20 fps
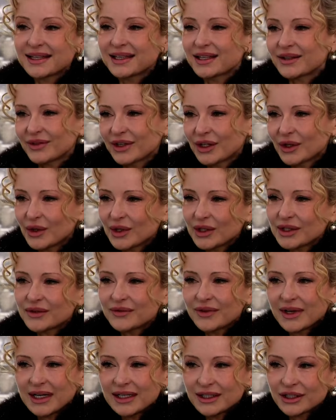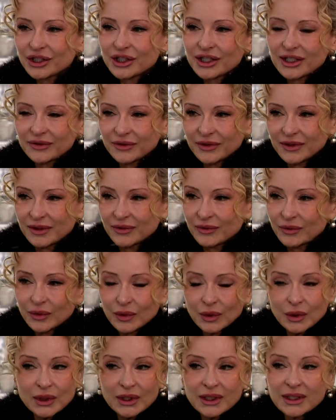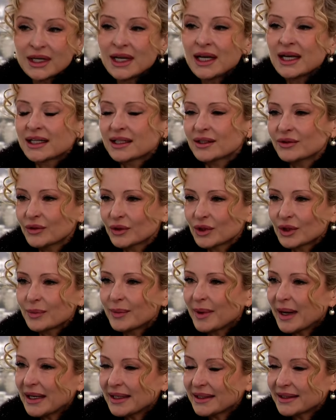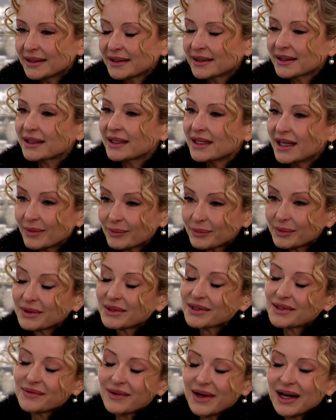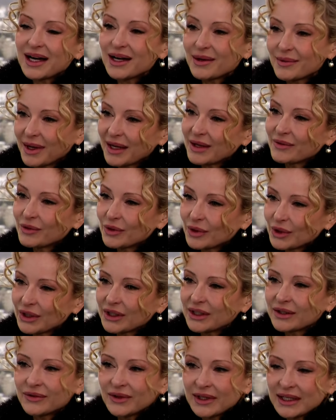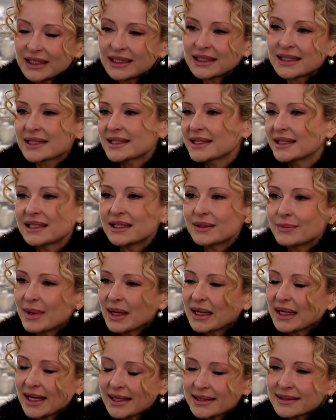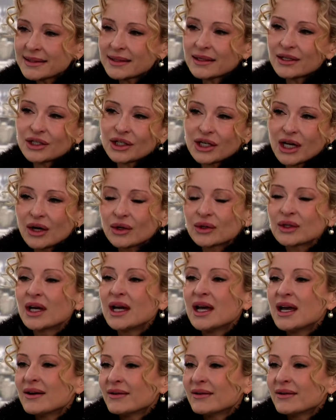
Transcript: denke, wenn heute Wahlen stattfinden würde, dann würde Biden knapp zwar, aber er würde gewinnen, dann sind die immer ganz erstaunt,